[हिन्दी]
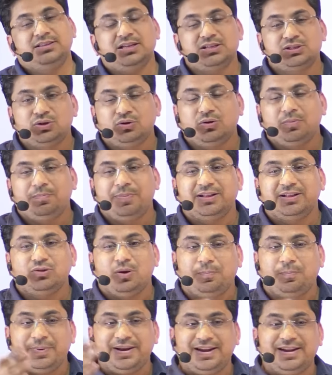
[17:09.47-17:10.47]
दस रुपए
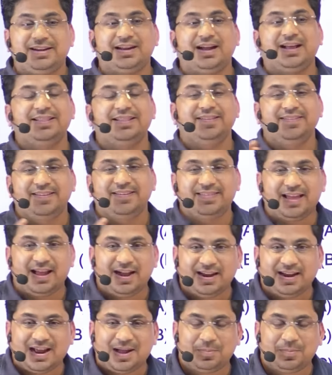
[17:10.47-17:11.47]
तो प्रिंट का दे देता
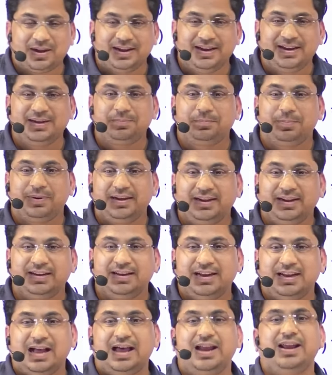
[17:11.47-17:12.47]
है अगर आप कहीं
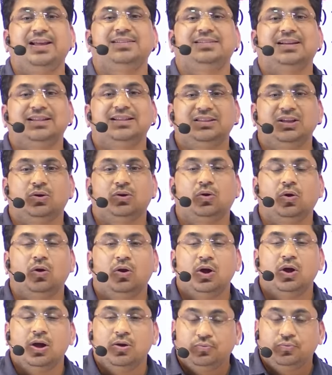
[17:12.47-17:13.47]
प्रिंट निकालने जाते हो
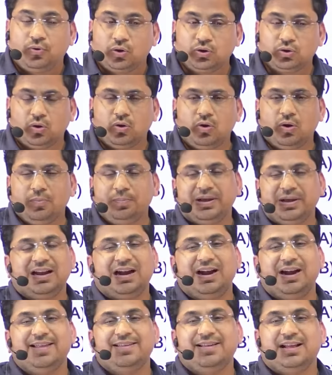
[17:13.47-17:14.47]
फोटो कॉपी
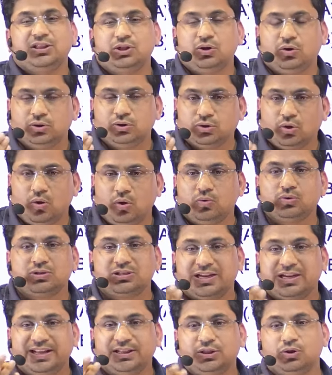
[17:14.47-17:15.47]
कराने जाते हो तो
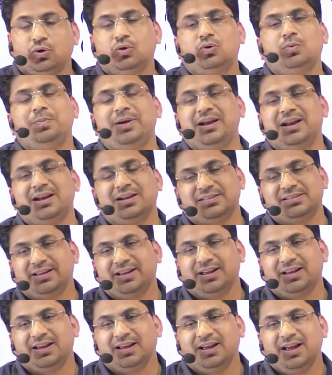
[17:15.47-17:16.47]
उसके दो रुपए
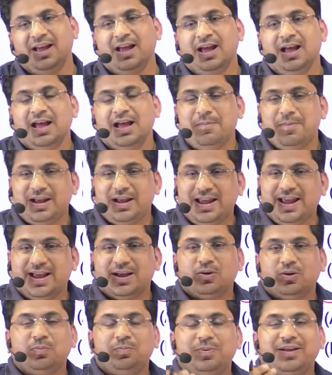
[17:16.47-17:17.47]
लगते हैं हम
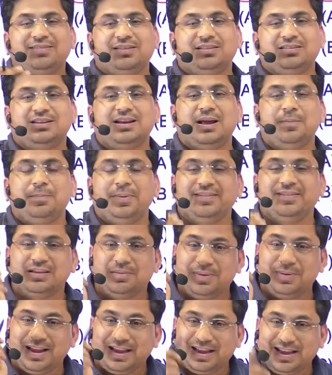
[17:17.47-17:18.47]
एक रुपए सत्रह
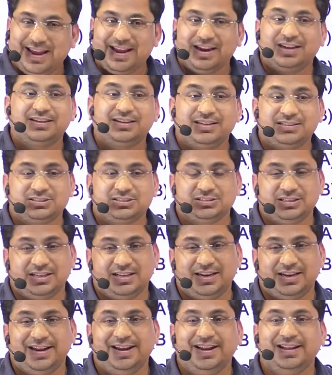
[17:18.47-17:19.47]
पैसे में एक टेस्ट
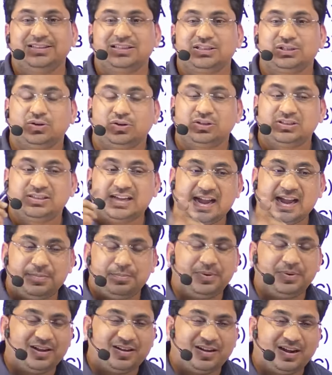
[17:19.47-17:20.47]
दे रहे हैं जिसको
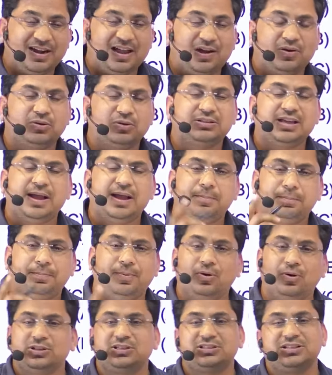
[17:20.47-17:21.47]
टाइप भी करना होता है
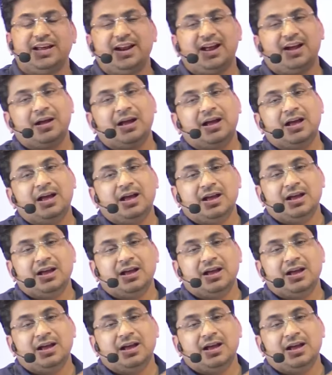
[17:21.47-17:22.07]
बहुत सारा